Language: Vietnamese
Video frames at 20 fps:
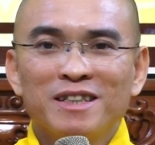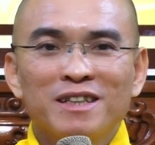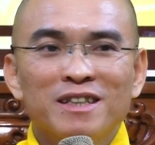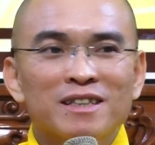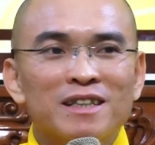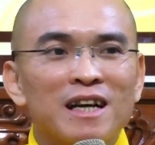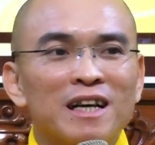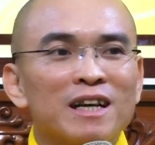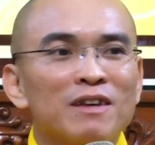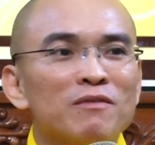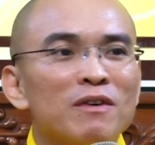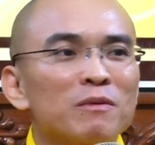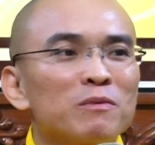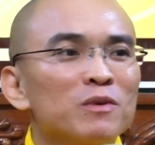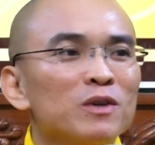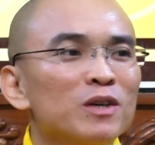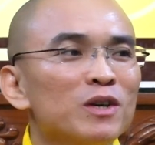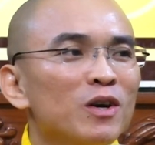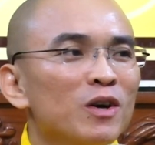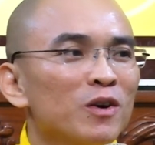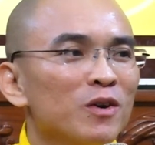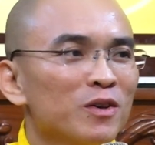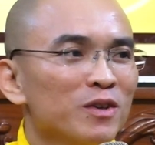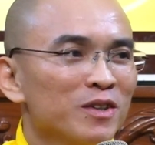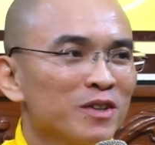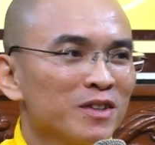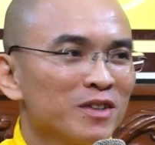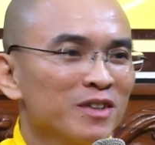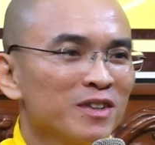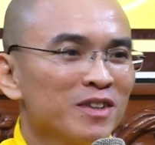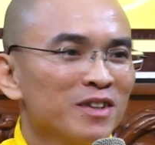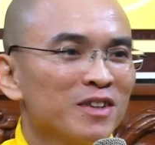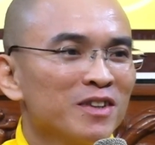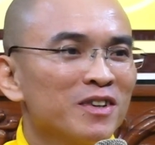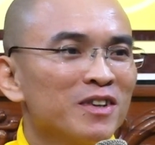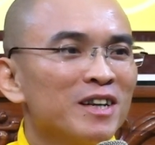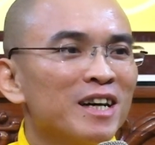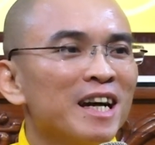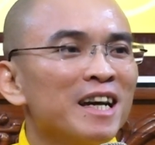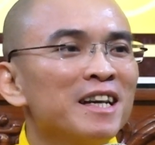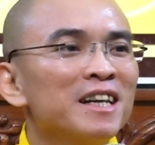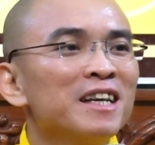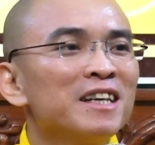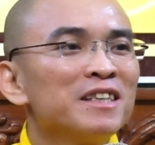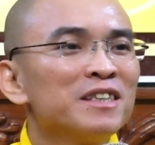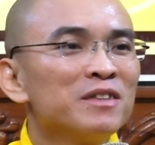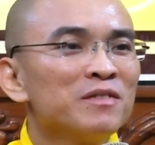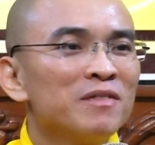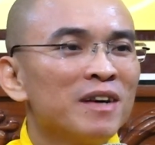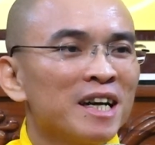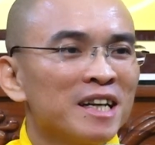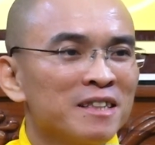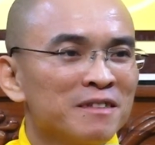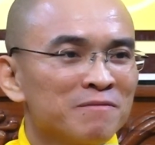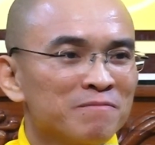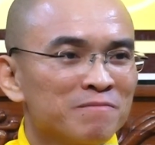Tại cái vòng luân hồi nó gây lên như vậy,